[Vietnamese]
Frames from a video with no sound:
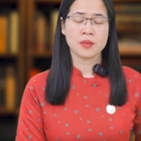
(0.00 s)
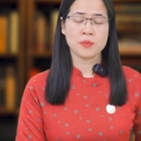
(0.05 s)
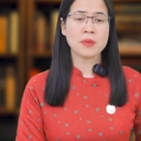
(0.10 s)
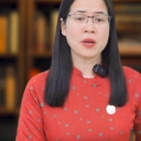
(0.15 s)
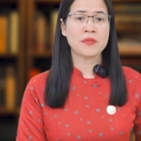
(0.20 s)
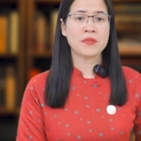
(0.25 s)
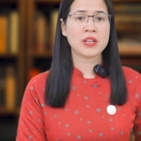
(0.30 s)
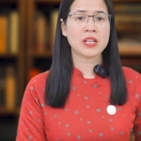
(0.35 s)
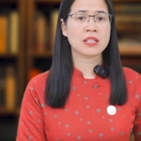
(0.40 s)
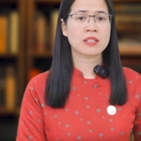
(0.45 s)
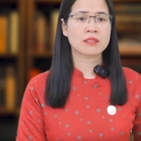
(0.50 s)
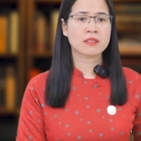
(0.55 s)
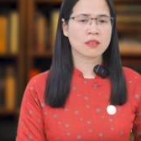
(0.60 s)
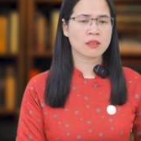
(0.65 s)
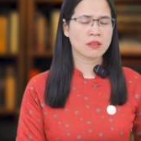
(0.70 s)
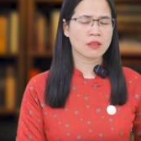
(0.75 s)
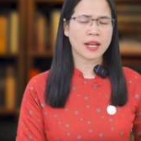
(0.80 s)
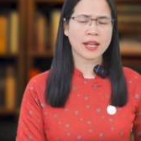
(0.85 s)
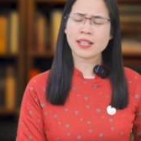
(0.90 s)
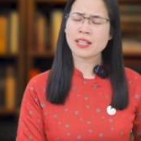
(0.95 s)
bởi vì
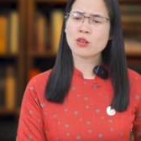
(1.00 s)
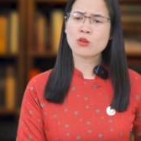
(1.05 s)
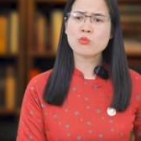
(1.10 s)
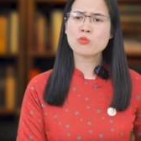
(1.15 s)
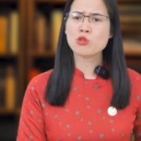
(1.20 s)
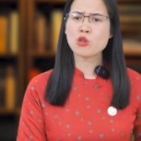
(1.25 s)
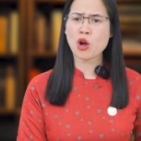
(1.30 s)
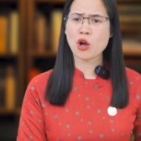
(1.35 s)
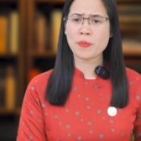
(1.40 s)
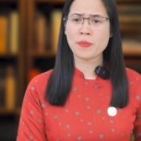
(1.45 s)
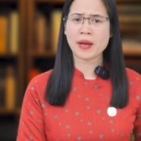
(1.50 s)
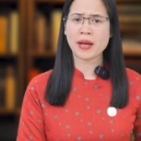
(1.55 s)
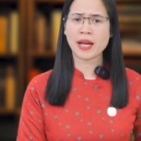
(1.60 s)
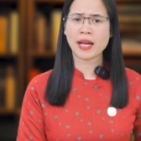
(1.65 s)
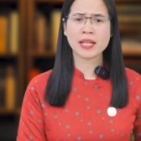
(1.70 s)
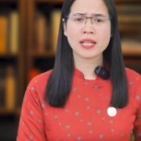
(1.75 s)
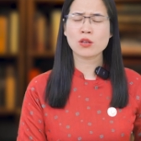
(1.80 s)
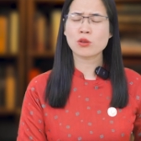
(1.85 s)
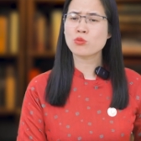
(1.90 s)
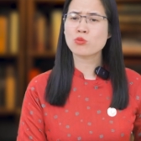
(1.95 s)
anh ấy cũng giỏi mà
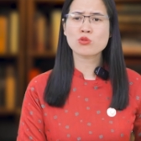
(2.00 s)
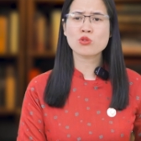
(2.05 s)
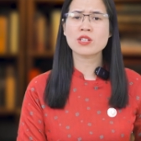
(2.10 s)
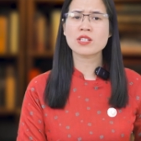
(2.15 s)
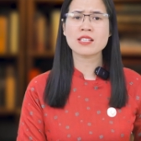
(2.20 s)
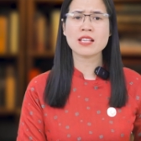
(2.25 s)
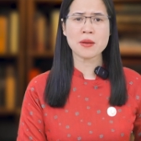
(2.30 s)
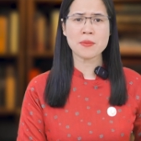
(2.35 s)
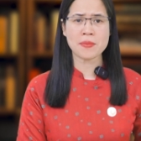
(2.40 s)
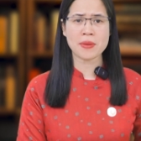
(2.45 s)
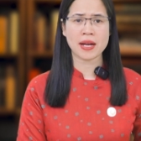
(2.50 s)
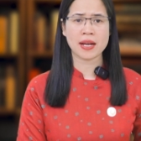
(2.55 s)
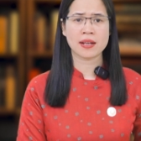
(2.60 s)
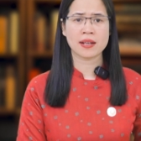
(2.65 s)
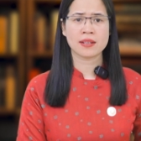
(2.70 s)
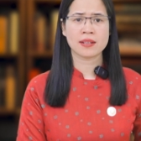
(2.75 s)
anh ấy cũng xuất sắc mà